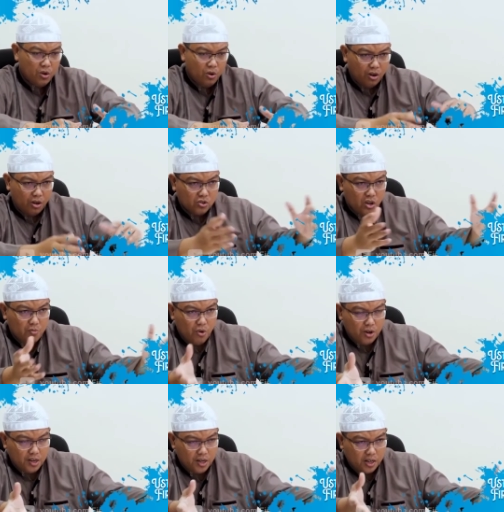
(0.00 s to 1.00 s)
Orang
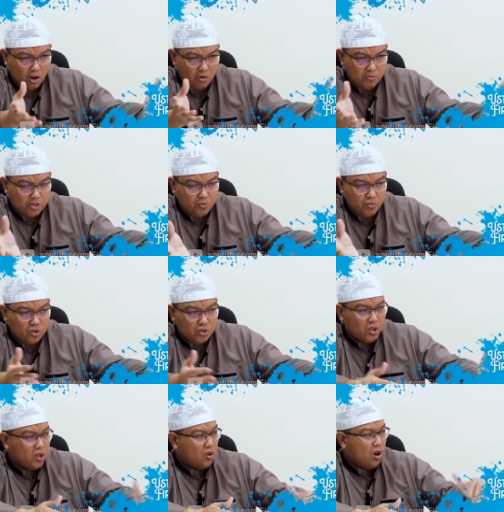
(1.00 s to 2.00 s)
sombong dari kaum
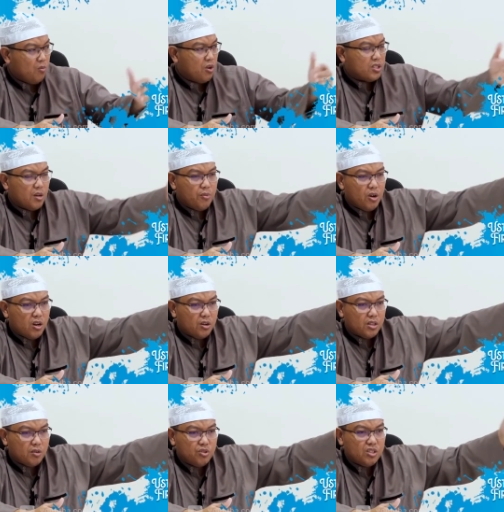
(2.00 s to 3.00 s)
Samud ngomong sama orang
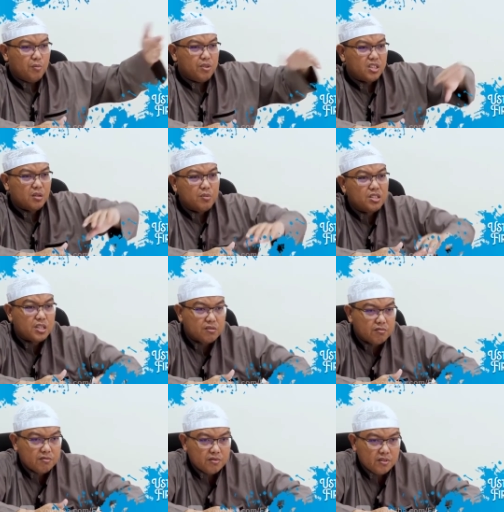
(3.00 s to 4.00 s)
Samud yang
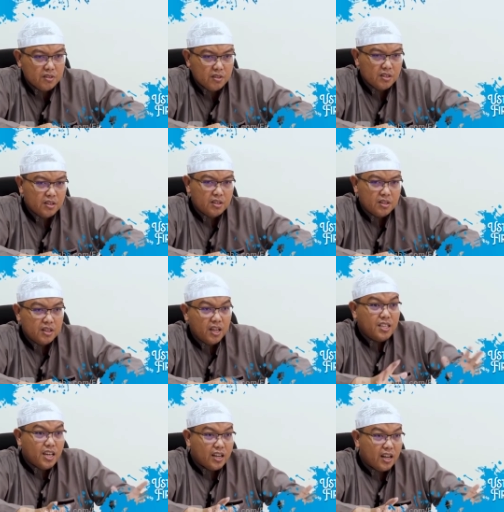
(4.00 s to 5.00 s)
miskin-miskin
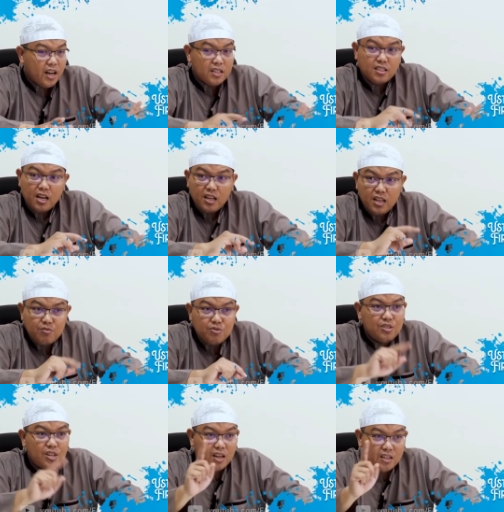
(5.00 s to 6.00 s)
ngejek
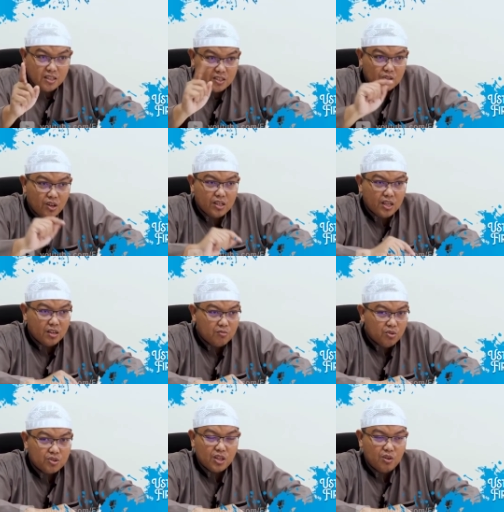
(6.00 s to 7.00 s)
ata'lamuna anna salihan
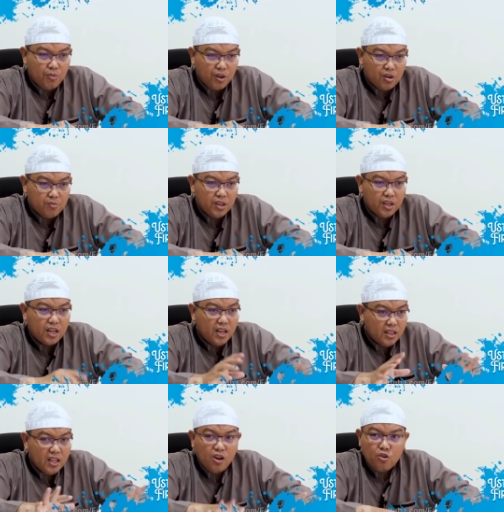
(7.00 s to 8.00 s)
mursalum mir rabbih
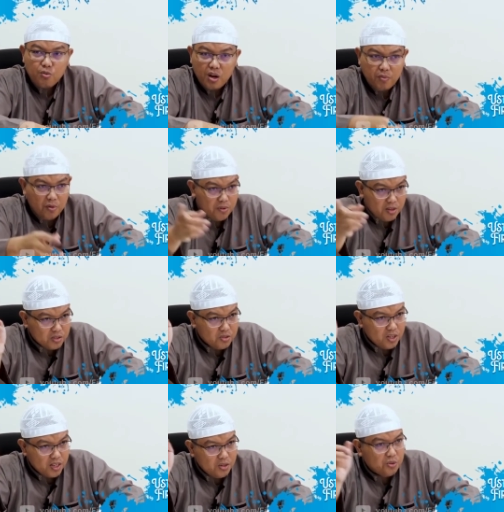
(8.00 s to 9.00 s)
kalian tahu apa
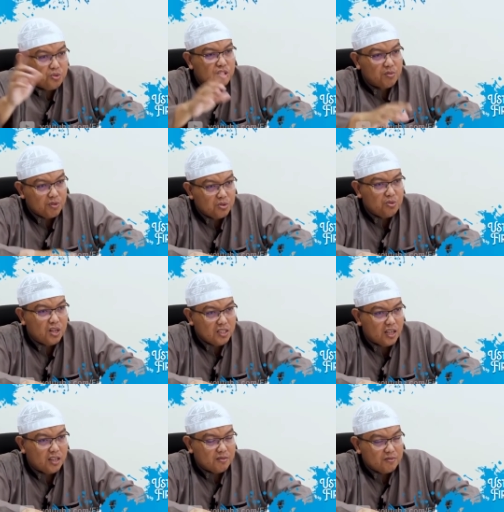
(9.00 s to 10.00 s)
soleh diutus sama
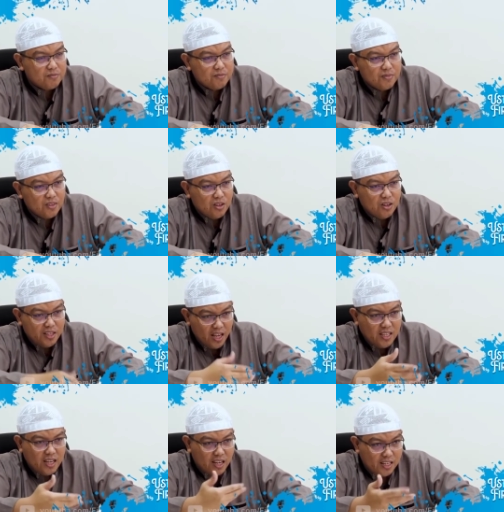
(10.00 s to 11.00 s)
Tuhannya
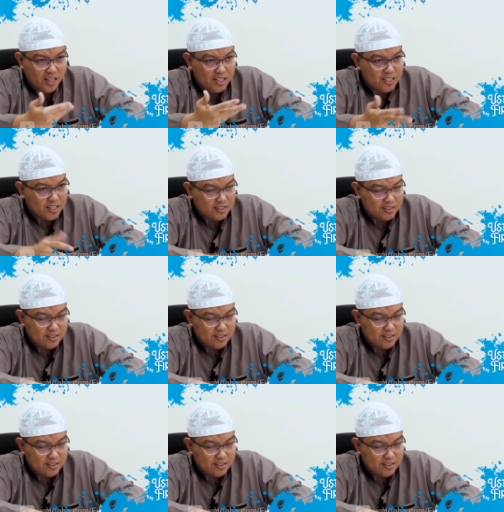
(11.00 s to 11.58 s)
ngejek ini ngejek